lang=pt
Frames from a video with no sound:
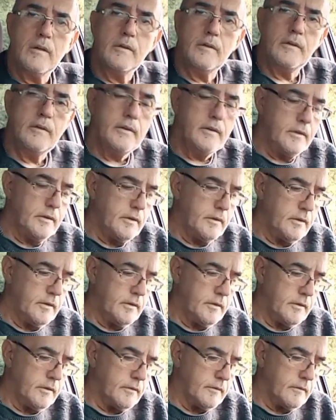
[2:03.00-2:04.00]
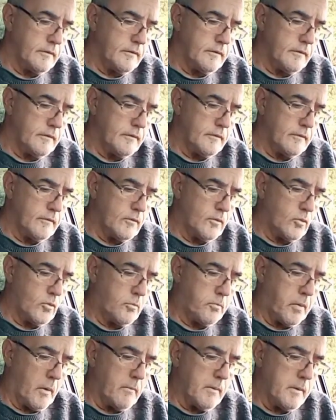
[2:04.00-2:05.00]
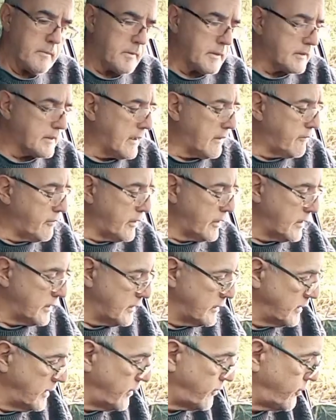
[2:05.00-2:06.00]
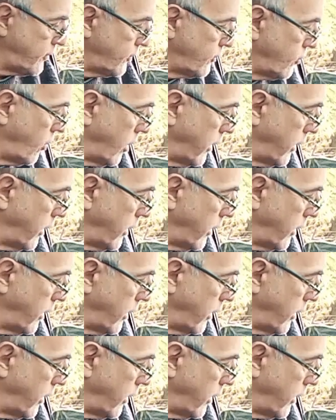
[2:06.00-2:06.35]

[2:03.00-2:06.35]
e o problema estava nesses